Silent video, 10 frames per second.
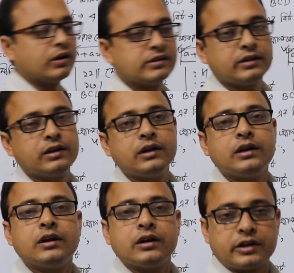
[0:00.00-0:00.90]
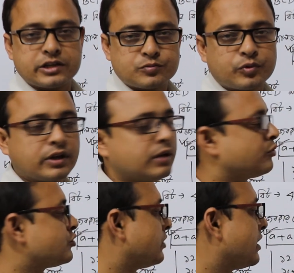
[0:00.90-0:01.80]
কলেজের টেস্ট পরীক্ষায়
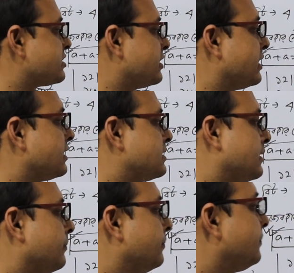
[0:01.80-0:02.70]
প্রশ্নটা আসতে দেখেছি